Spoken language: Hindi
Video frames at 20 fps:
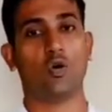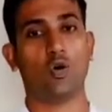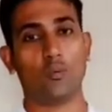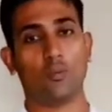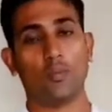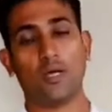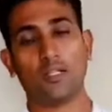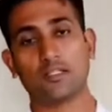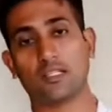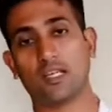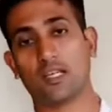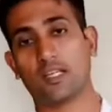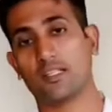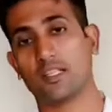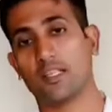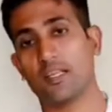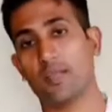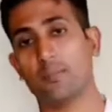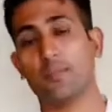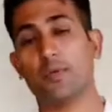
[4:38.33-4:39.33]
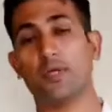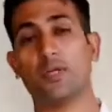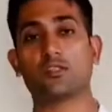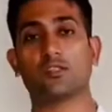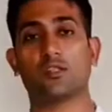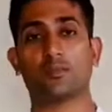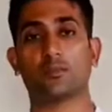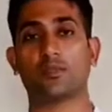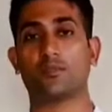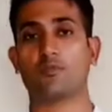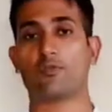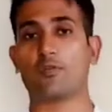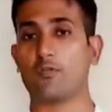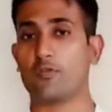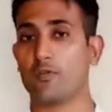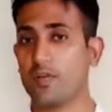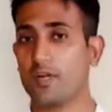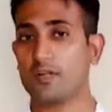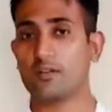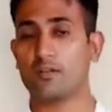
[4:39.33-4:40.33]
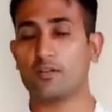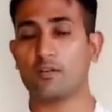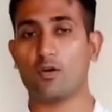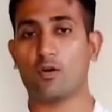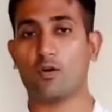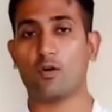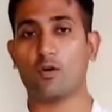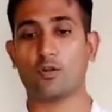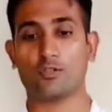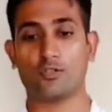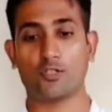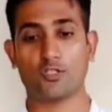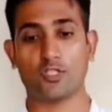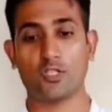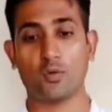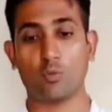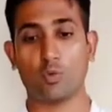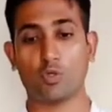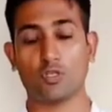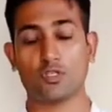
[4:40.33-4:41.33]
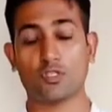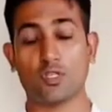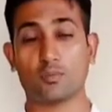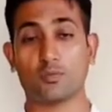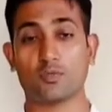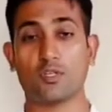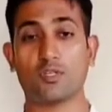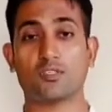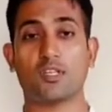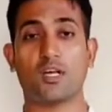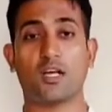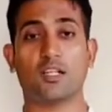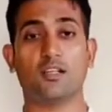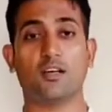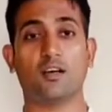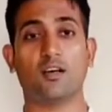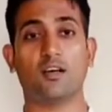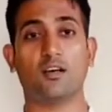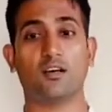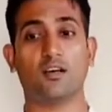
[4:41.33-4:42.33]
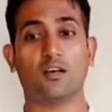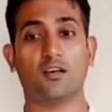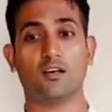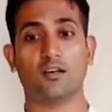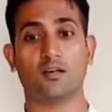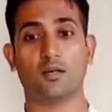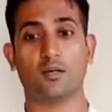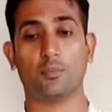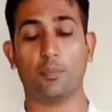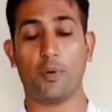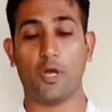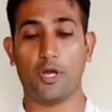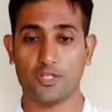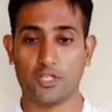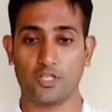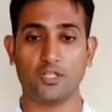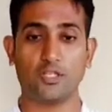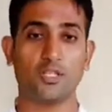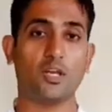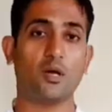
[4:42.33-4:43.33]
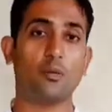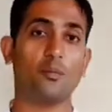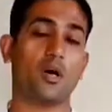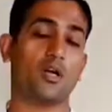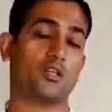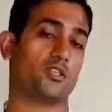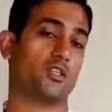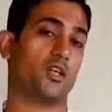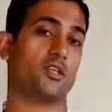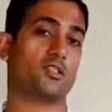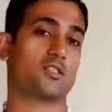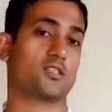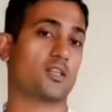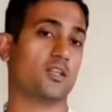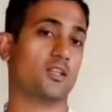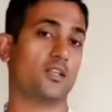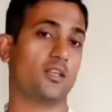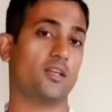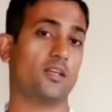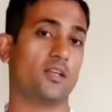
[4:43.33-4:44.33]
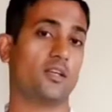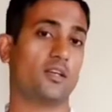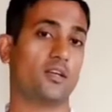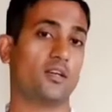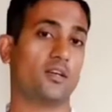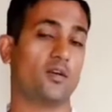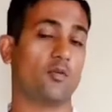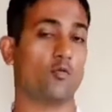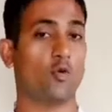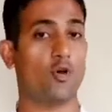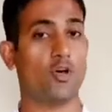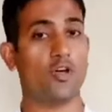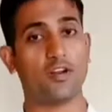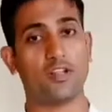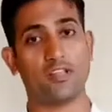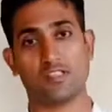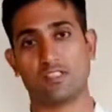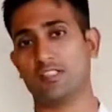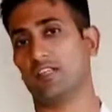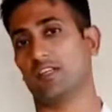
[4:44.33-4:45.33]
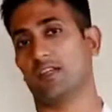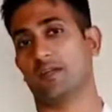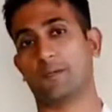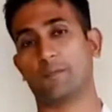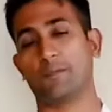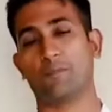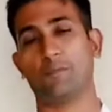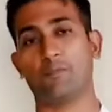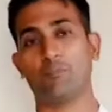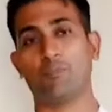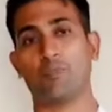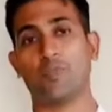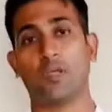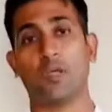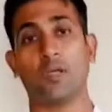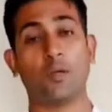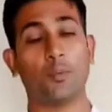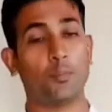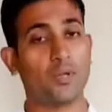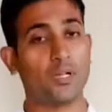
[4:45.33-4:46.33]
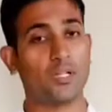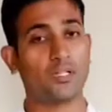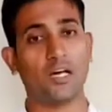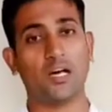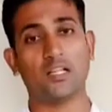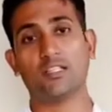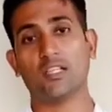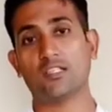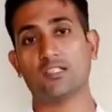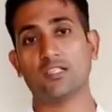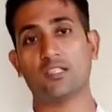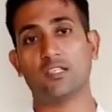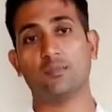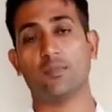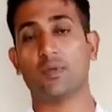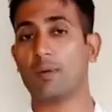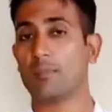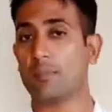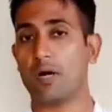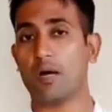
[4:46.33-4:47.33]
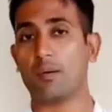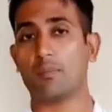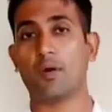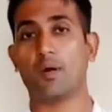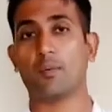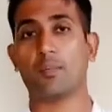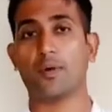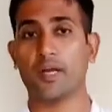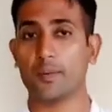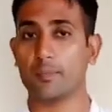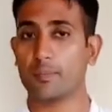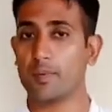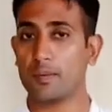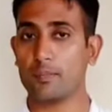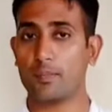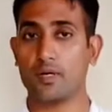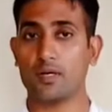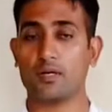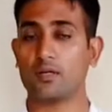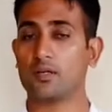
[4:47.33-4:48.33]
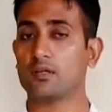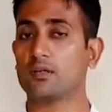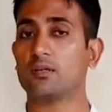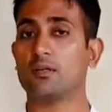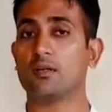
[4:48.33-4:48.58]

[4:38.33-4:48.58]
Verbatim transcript: और बात करते हैं मेरा सबसे फेवरेट और जिसने मुझे सबसे ज़्यादा पैशन दिया मार्शल आर्ट्स के लिए वो है रेसलिंग मेरे दादाजी मेरे पापा बड़े पापा